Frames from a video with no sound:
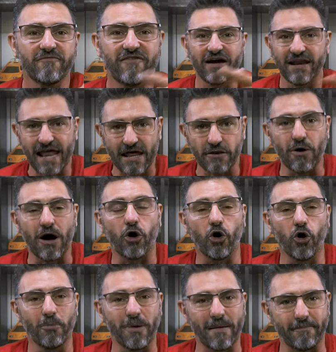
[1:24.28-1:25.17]
Vai lá no
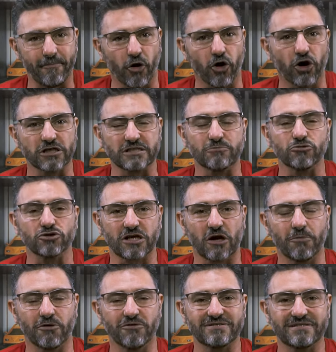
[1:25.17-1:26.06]
arroba
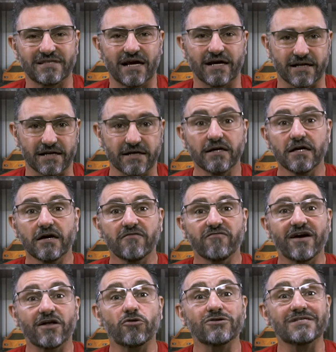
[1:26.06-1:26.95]
algoritmos, meu Instagram,
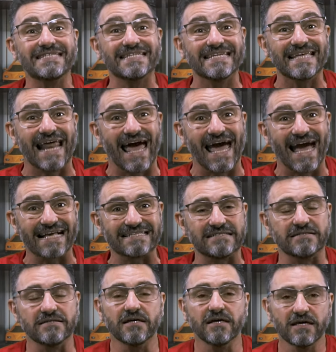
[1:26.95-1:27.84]
vai no
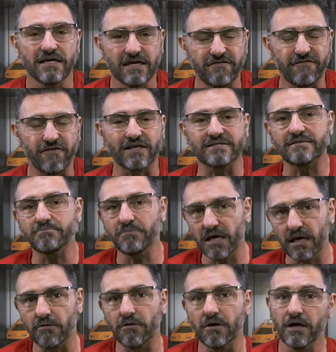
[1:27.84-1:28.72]
direct e fala assim:
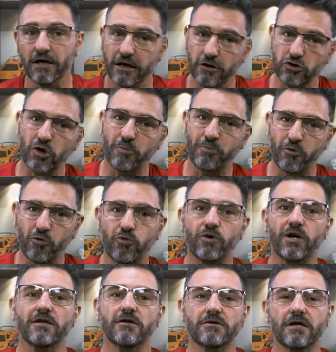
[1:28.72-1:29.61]
Meu, eu tô
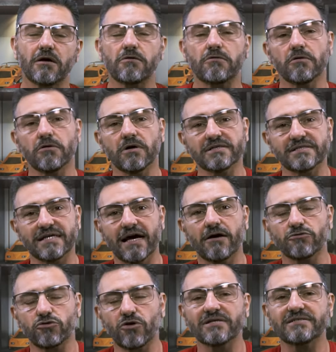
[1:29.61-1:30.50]
procurando tal coisa,
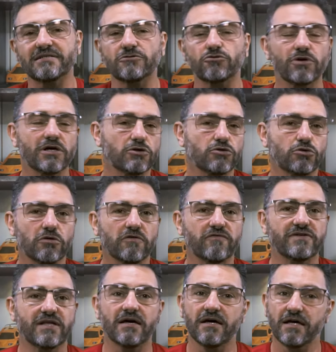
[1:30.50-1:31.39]
ah, eu tô assim, tô em
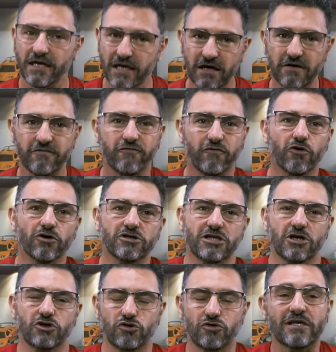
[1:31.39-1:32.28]
dúvida, eu vou
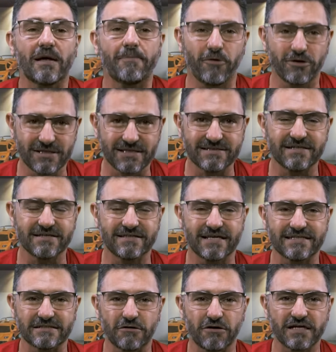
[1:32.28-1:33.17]
te ajudar, pode ter
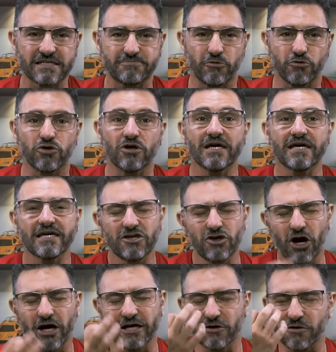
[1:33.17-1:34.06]
certeza, eu respondo.
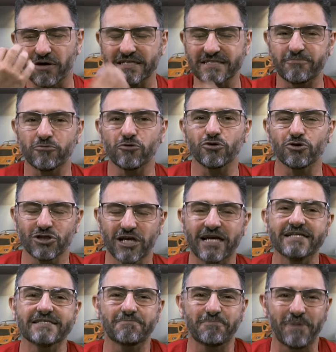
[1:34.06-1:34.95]
E olha, eu respondo
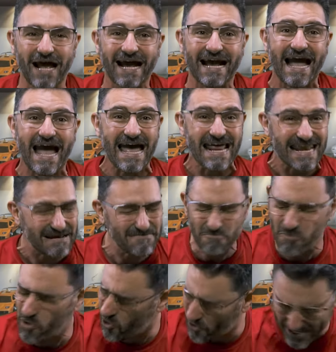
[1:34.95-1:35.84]
gente pra car...
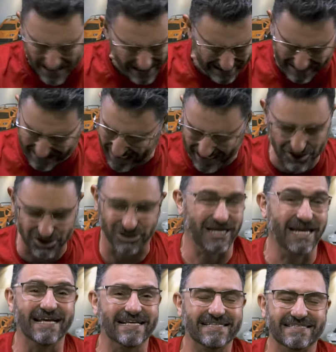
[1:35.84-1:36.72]
muita
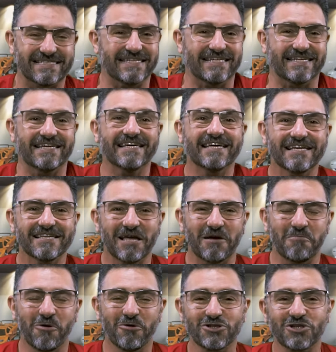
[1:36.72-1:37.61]
gente,
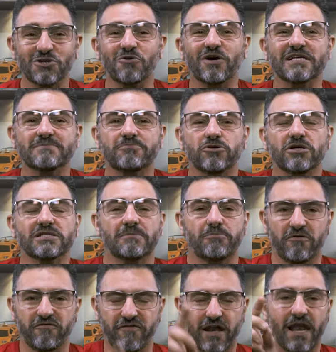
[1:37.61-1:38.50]
tá bom? Se eu não responder,
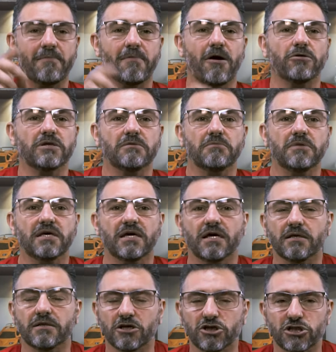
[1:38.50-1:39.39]
você pode falar mal de mim
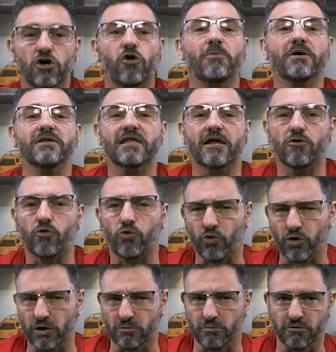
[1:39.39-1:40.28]
aí, deixa comentário
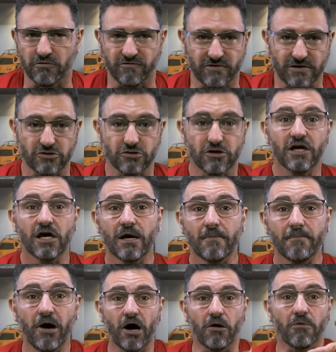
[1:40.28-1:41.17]
ruim no meu vídeo.
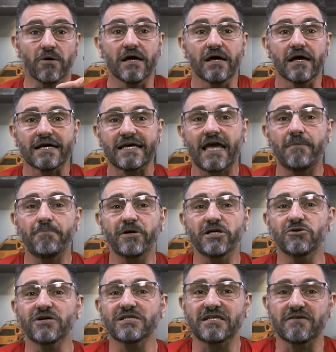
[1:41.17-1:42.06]
Bom, quem
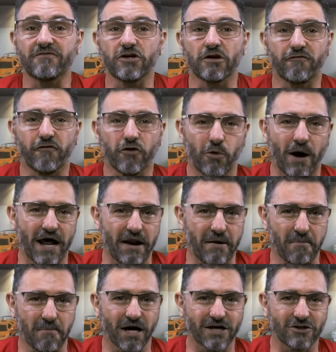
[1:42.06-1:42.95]
pediu esse vídeo foi o
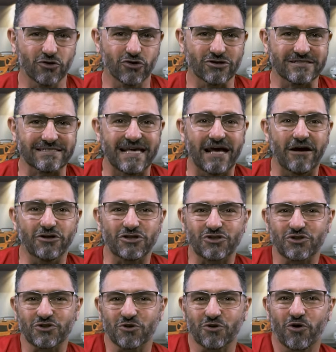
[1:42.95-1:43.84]
Armando
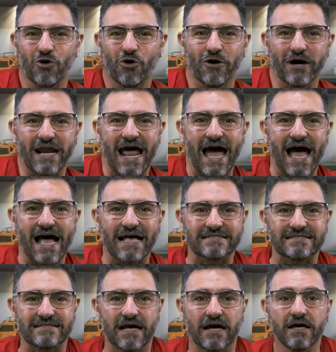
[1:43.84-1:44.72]
Celso
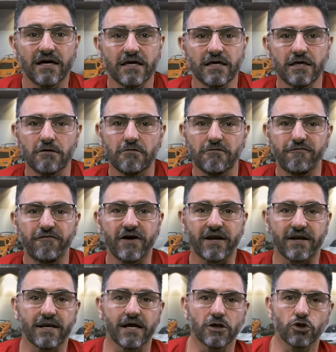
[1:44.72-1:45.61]
Coraza e o
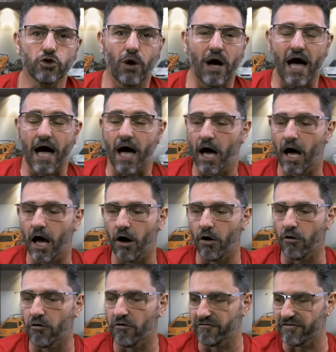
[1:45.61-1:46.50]
Fernando
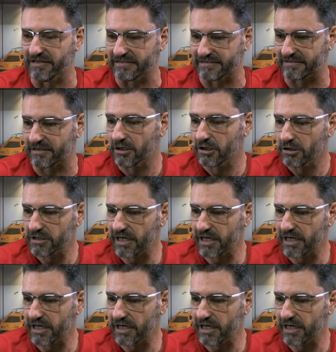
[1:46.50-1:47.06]
Alves.